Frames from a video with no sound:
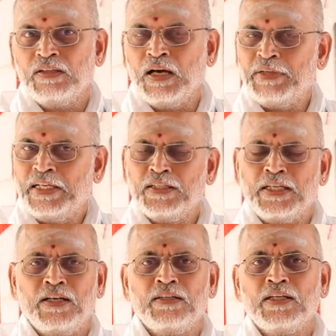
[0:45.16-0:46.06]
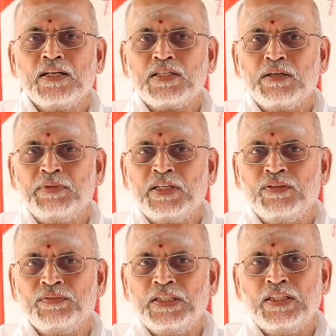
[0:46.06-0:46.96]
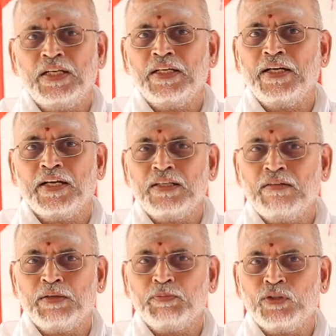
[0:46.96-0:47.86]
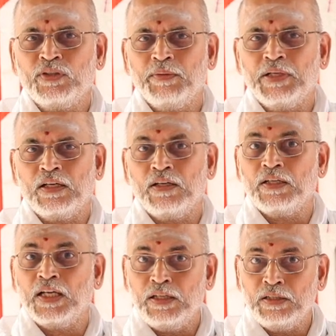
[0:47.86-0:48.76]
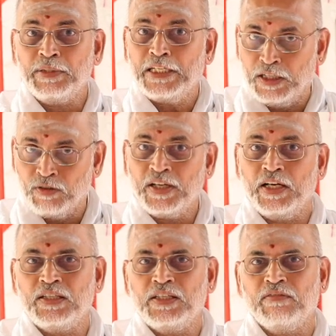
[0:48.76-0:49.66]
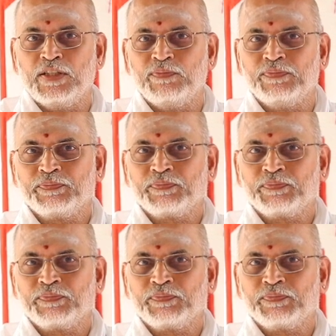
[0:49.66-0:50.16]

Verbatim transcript: நாம் என்ன நல்லது தானே சார் பண்ணுறோம் இதில் என்ன இடைஞ்சல் வரப்போகிறது அப்படிங்கன்னா நல்லது பண்ணினா கூட இடைஞ்சல் வரும்